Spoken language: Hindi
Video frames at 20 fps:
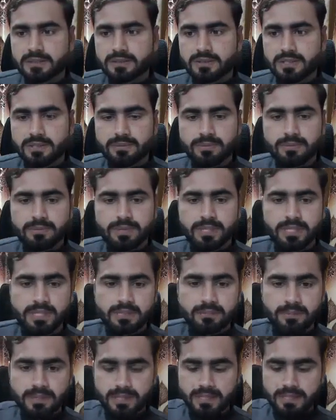तो इस पर मैं
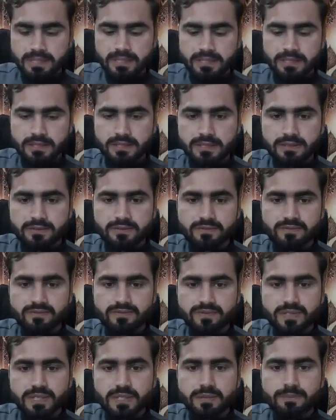एक अप्लाई कर देता हूँ
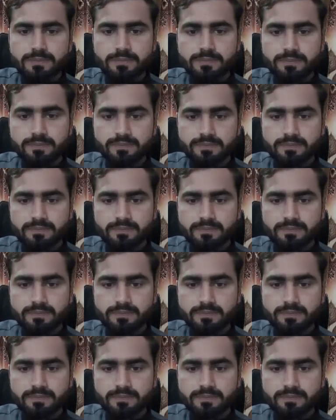फॉर्म